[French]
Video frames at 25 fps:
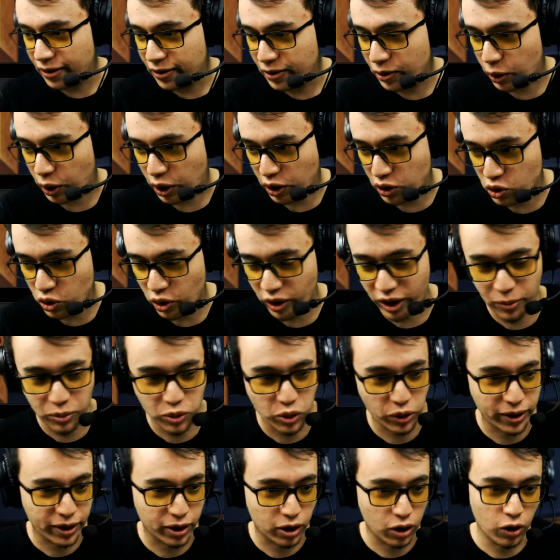ok, je suis en
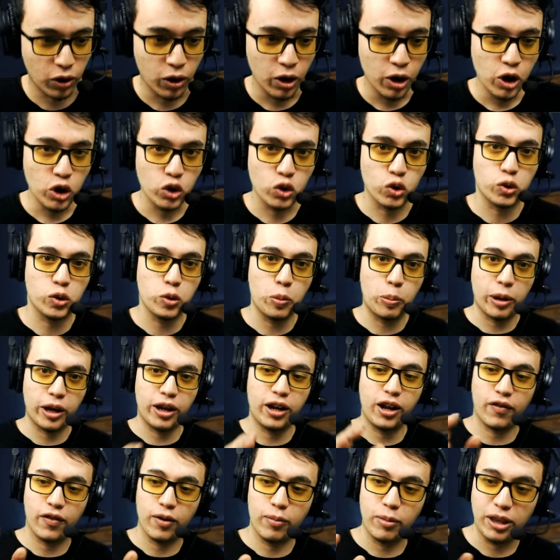capture d'écran. Je suis super
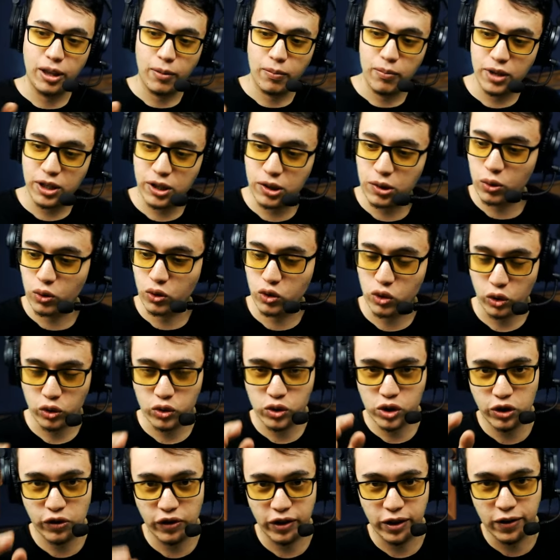énervé, mesdames, messieurs.
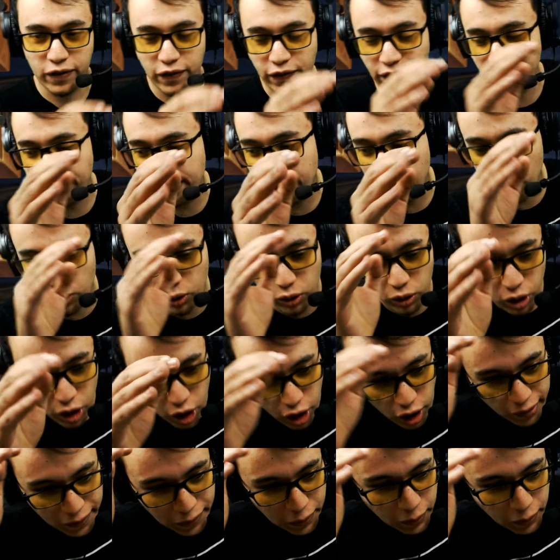Aujourd'hui, je fais une vidéo de